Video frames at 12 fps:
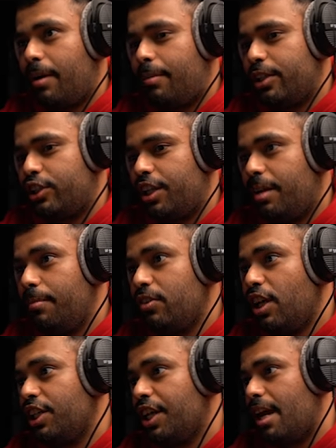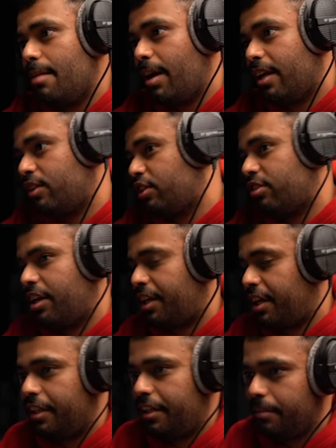ب 10 ريال بس 10 ريال ما راح تخسرك
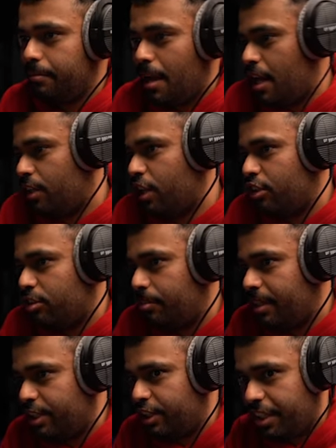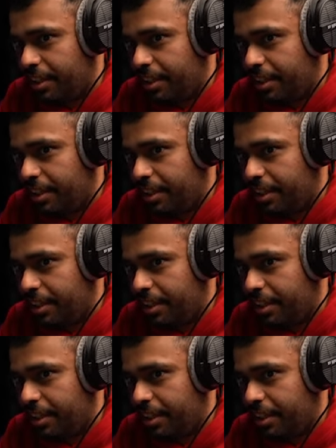يعني ما راح تخسر منك شيء